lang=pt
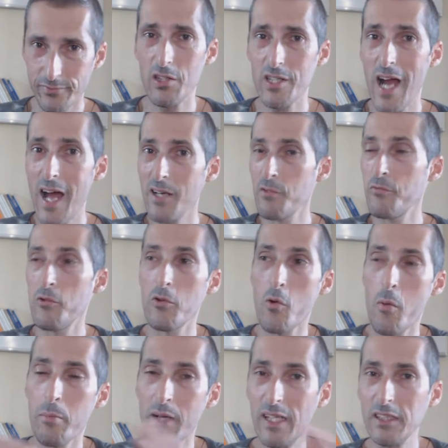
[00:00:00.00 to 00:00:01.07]
Eu achava, ah, não vou
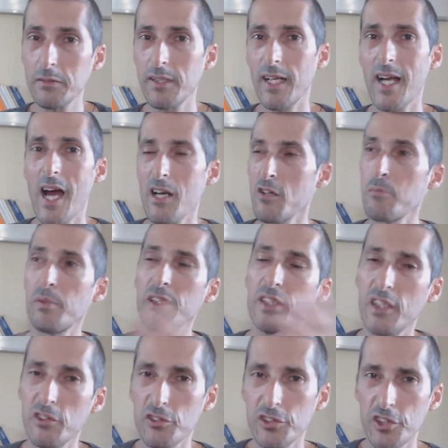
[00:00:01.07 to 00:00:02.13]
comprar isso, porque é caro, não
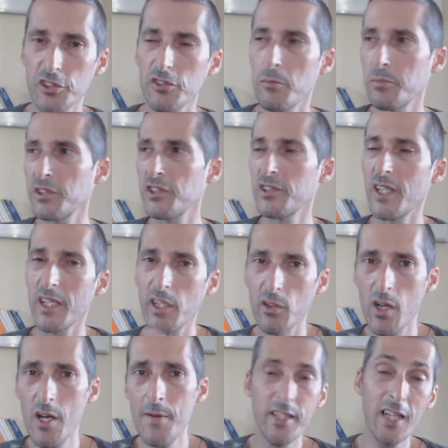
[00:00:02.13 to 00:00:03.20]
preciso disso, não preciso
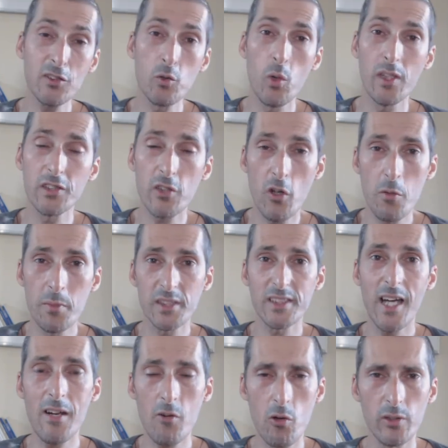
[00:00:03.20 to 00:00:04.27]
daquilo. E as coisas só
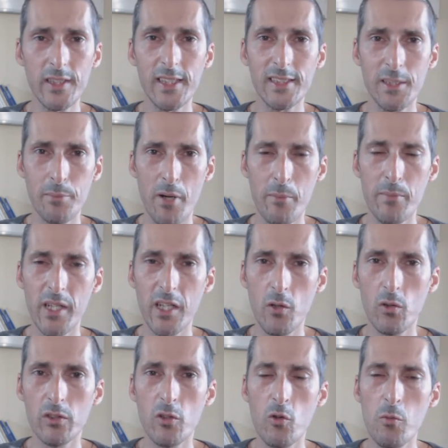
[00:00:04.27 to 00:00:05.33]
começaram a acontecer para
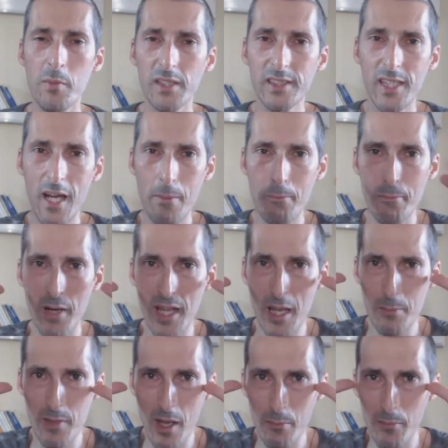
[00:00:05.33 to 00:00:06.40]
mim quando eu comecei a
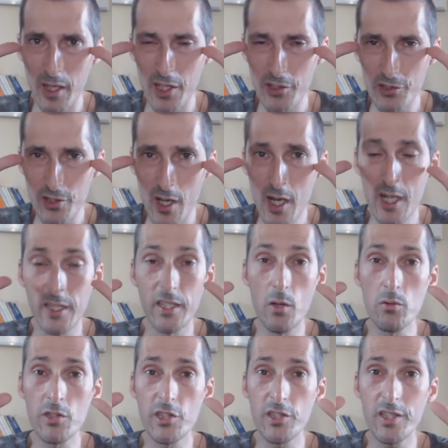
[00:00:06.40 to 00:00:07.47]
abrir a minha mente
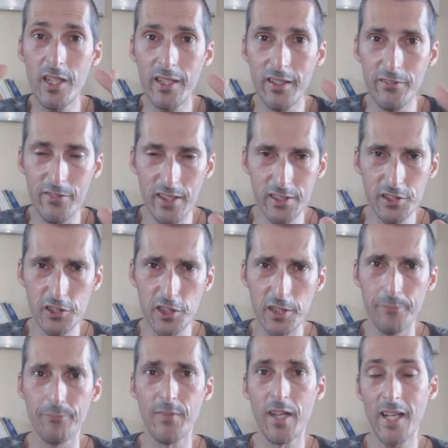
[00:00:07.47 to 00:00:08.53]
que eu tinha que
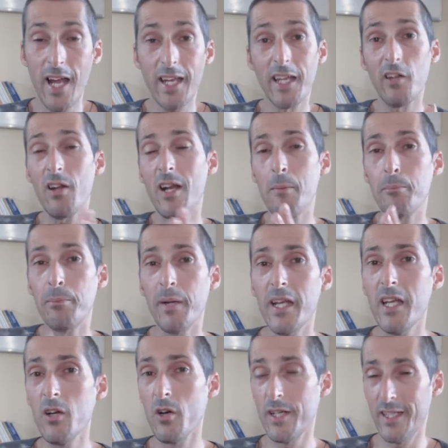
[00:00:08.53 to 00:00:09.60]
investir, que aquilo era
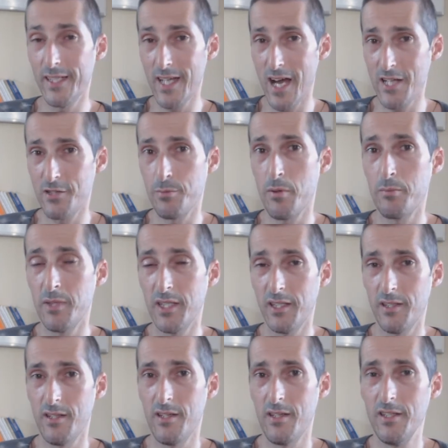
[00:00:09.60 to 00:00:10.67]
prioridade para
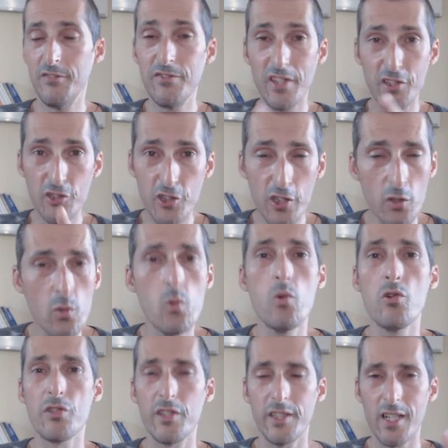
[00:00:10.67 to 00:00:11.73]
mim. Investir em
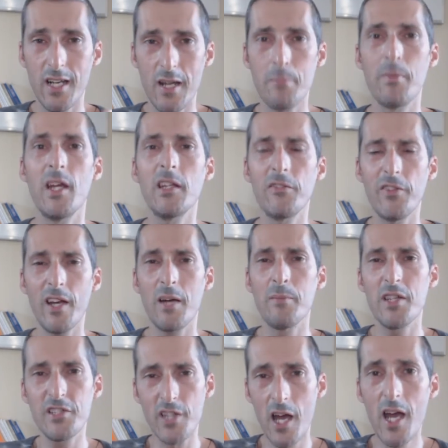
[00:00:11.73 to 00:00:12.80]
curso, em treinamento, em
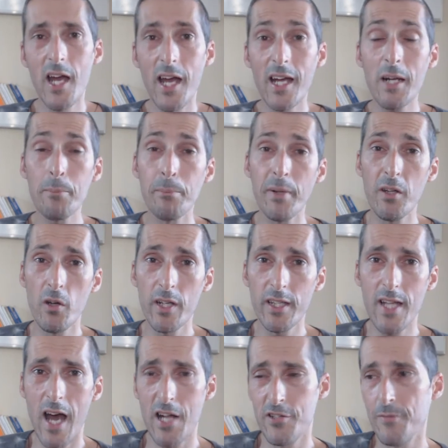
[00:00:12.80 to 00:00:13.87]
ferramentas era
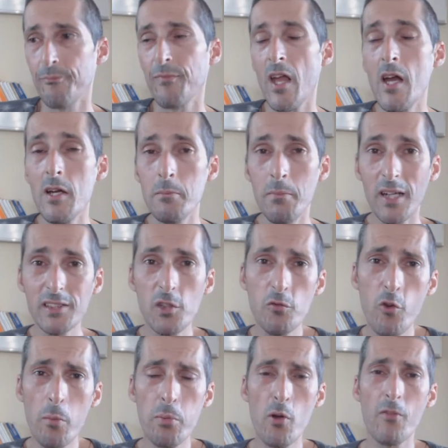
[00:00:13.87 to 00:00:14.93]
prioridade. Mas
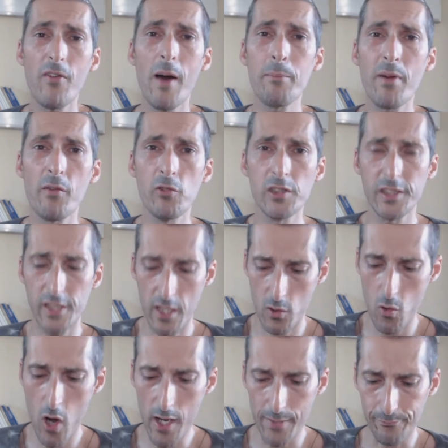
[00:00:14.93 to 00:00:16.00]
eu vou provar para você
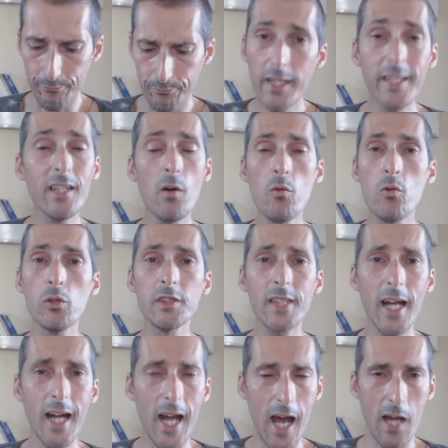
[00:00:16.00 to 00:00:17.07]
agora que não
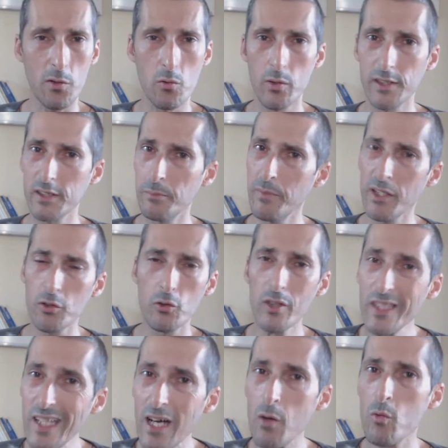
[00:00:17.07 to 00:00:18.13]
custa caro.
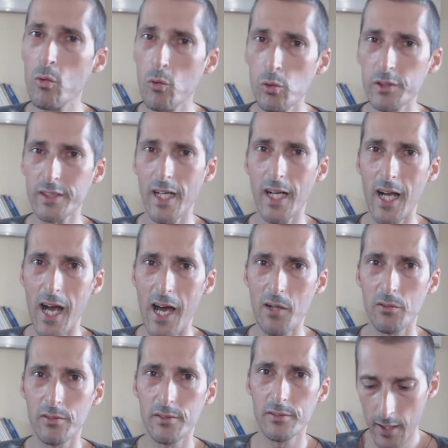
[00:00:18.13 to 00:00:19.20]
Conhecimento não custa
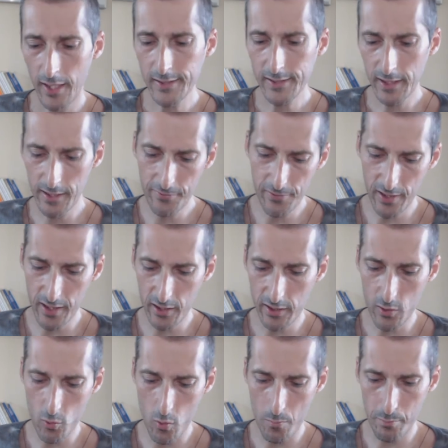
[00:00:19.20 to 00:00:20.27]
caro. Esse livrinho
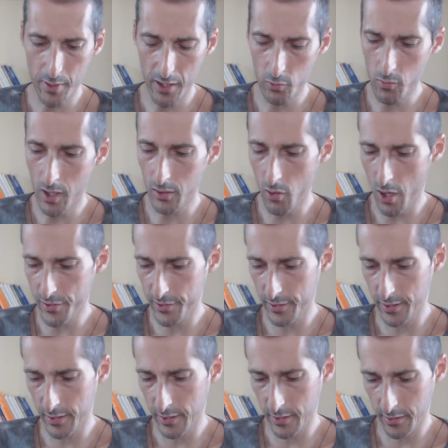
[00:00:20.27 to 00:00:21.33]
aqui eu comprei numa
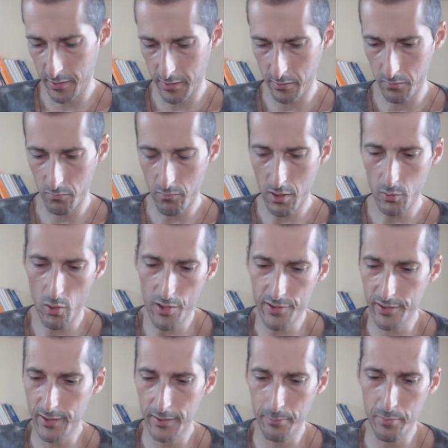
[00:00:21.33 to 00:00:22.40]
loja de uma
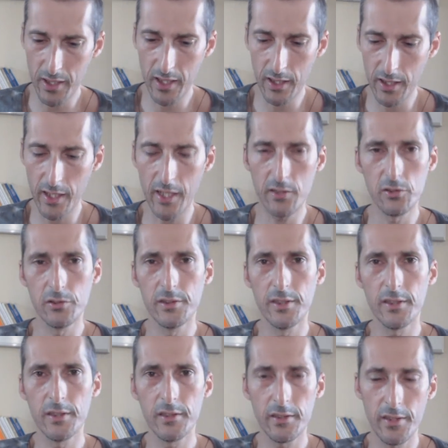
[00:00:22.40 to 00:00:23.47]
loja de brinquedos,
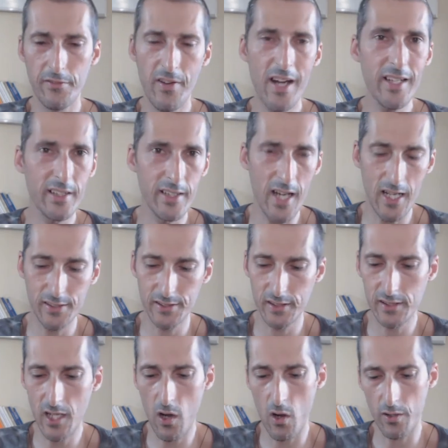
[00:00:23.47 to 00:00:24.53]
de, de
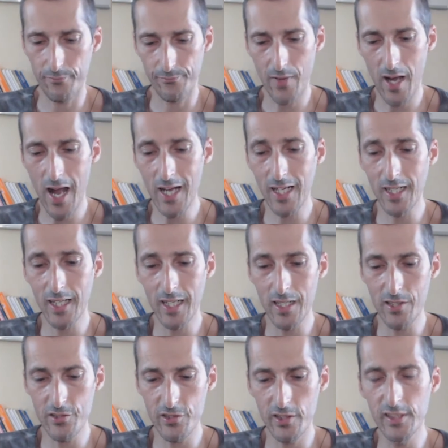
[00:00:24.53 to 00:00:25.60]
variedades e tal. A
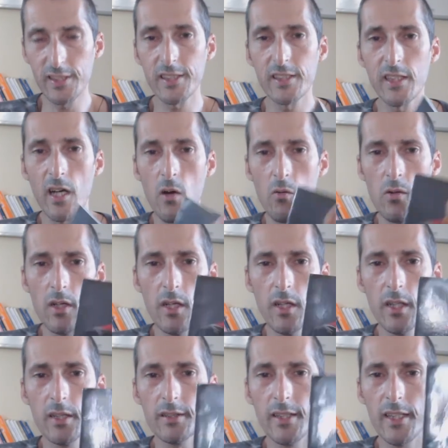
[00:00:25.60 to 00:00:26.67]
grande lição
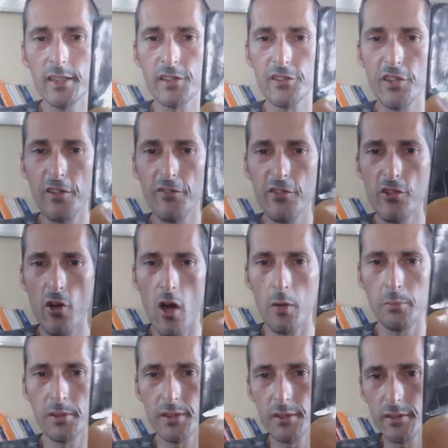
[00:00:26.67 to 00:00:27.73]
de Steve
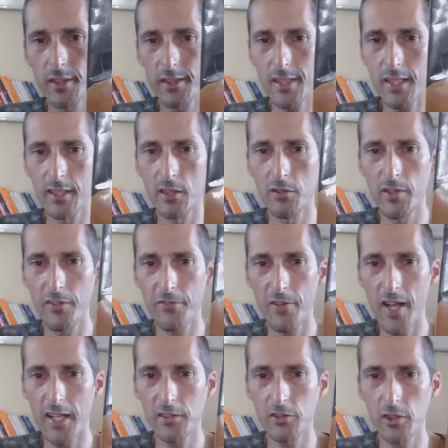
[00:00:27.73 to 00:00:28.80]
Jobs. Você está dando
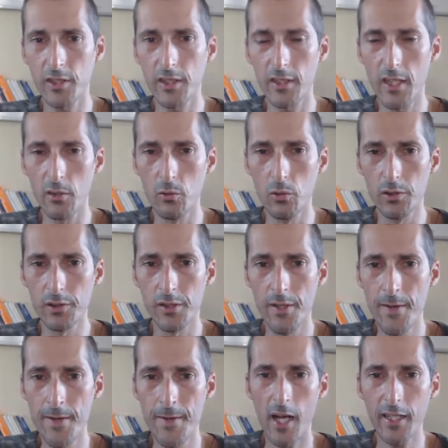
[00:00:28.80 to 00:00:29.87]
reflexo aqui da luz.
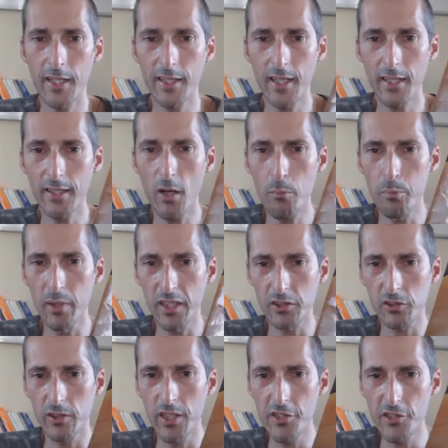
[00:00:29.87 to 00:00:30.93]
Aqui está até o
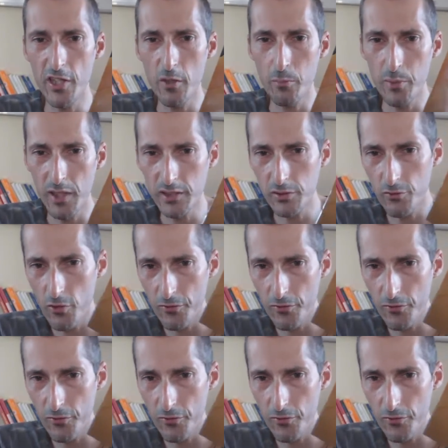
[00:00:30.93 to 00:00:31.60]
preço. Eu nem tirei o preço.